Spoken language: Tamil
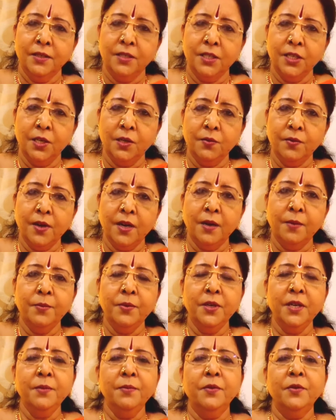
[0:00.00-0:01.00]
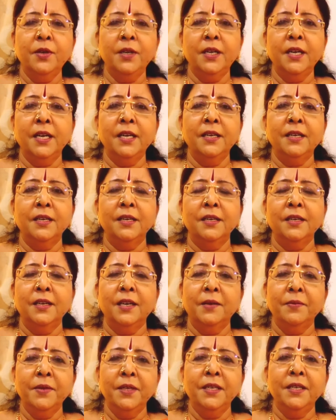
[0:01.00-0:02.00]
சிறுவாபுரி முருகன்
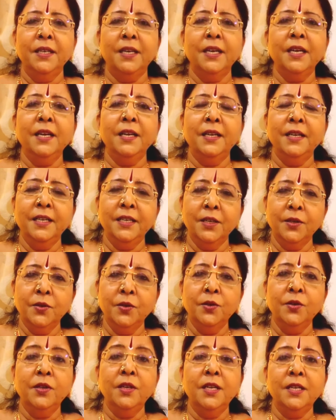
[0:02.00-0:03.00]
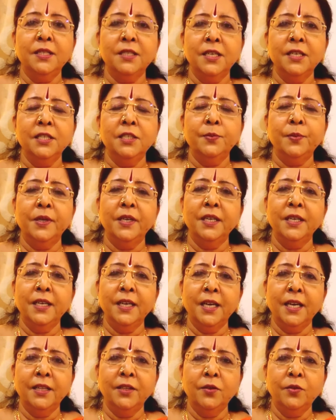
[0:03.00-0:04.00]
அப்படிங்கிற நீங்கள் கூகுளில் சர்ச்
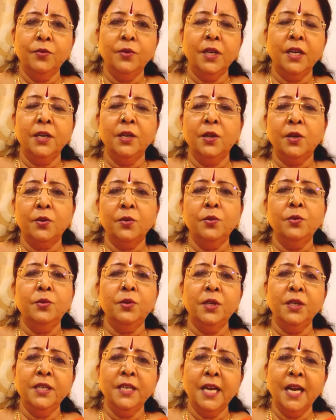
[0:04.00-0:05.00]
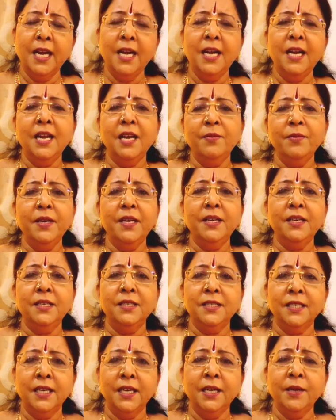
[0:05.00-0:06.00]
பண்ணுங்கள் அதுக்கு உண்டான ரூட்டு எல்லாமே
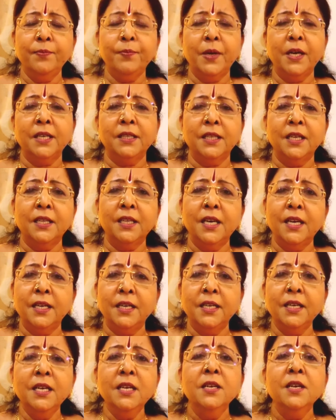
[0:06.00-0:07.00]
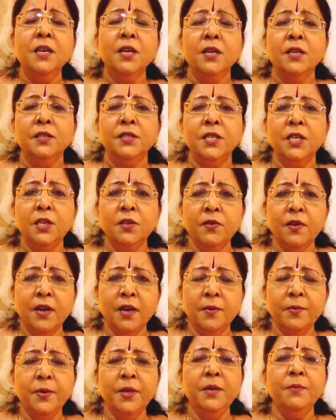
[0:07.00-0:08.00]
இருக்குது சென்னை பக்கத்தில் தான் இருக்குது
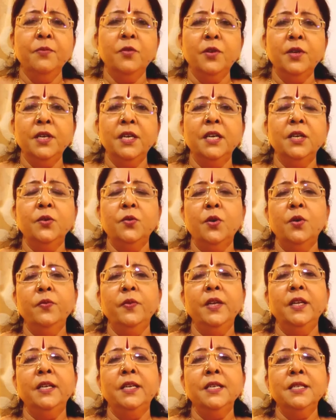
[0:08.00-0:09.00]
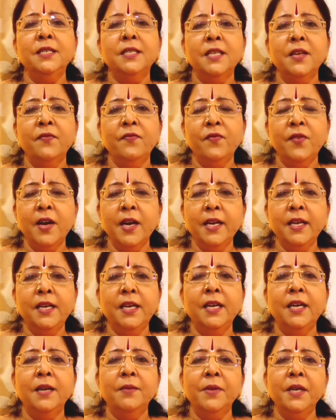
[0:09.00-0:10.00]
சிறுவாபுரி முருகன் கோவிலுக்கு
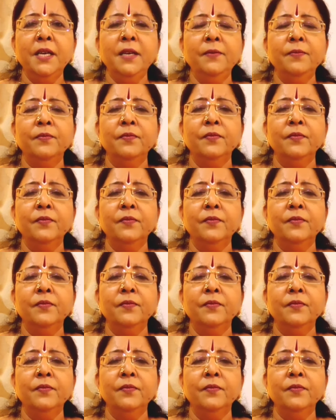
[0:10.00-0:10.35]
செவ்வாய்க்கிழமை